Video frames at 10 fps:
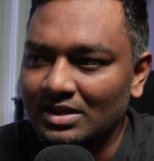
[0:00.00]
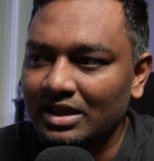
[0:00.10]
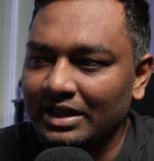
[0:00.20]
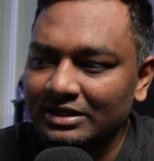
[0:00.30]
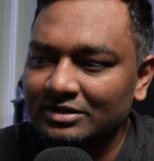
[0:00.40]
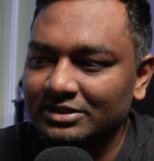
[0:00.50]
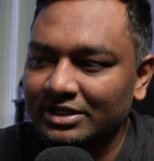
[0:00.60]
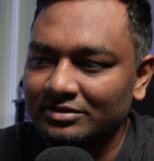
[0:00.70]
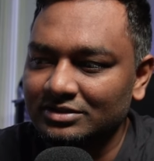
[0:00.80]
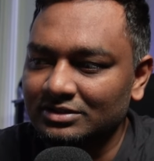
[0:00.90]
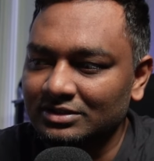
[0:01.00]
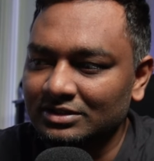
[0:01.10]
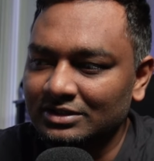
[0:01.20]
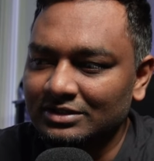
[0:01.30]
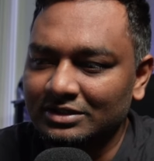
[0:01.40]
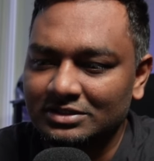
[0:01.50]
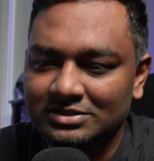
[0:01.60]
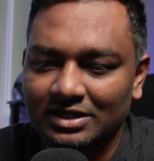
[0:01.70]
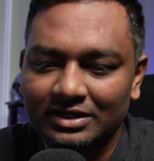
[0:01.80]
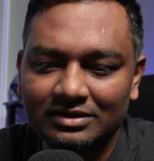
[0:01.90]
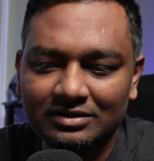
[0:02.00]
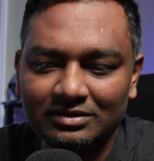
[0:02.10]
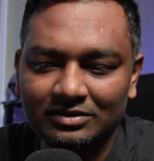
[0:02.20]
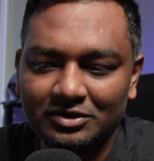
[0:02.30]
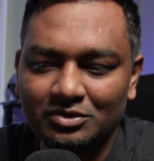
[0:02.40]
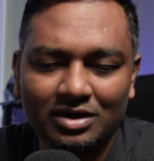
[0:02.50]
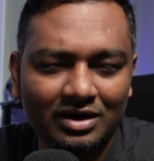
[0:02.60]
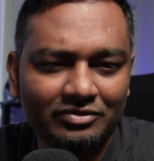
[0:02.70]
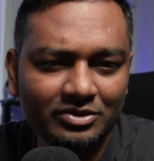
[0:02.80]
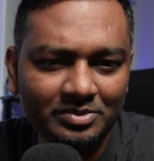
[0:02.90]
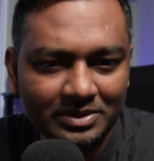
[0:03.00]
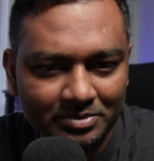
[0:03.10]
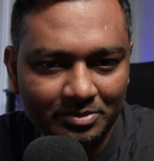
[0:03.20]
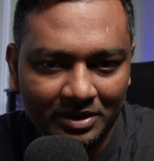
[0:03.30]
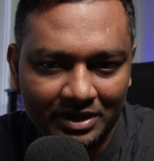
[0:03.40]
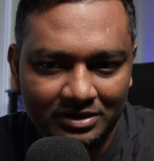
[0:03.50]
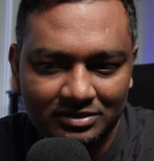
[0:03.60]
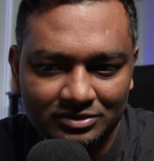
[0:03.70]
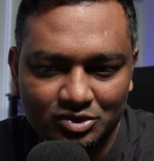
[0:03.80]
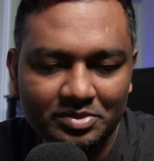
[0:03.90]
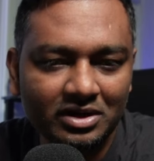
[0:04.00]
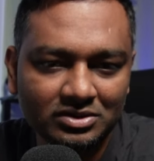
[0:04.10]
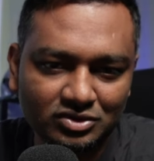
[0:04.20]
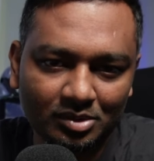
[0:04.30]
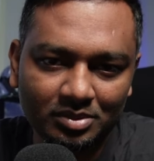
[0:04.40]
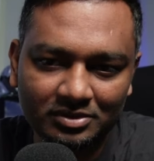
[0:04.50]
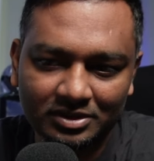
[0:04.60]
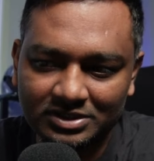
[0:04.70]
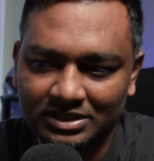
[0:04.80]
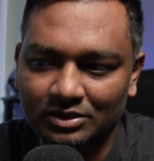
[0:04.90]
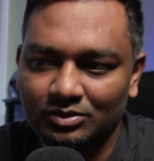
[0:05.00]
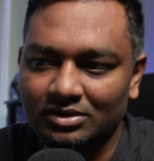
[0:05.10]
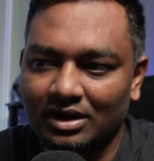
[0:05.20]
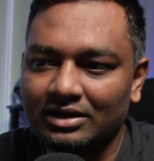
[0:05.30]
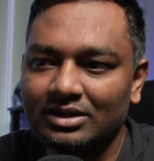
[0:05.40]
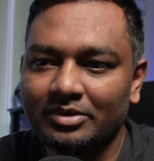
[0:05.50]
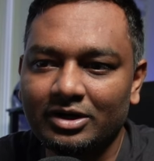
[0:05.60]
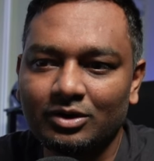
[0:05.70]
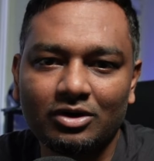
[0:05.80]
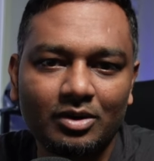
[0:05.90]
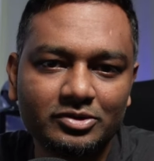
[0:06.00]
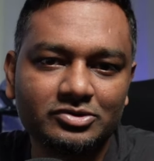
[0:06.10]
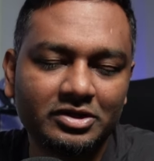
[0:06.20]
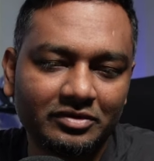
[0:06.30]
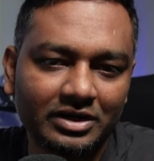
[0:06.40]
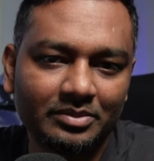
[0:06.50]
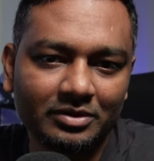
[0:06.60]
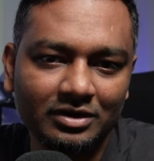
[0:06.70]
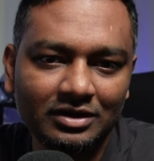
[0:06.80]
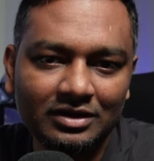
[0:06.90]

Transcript: எண்ட் ஆஃப் தி டே வந்து இட்ஸ் லைக் யூ ஹாவ் டு பி ப்ரிப்பேர்ட் டு பி அன்ஸ்டாப்பபிள் கைஸ் ஏன்னா ஒரு அல்டிமேட்டாக ஒரு ஆப்பர்ச்சுனிட்டி வரப்போ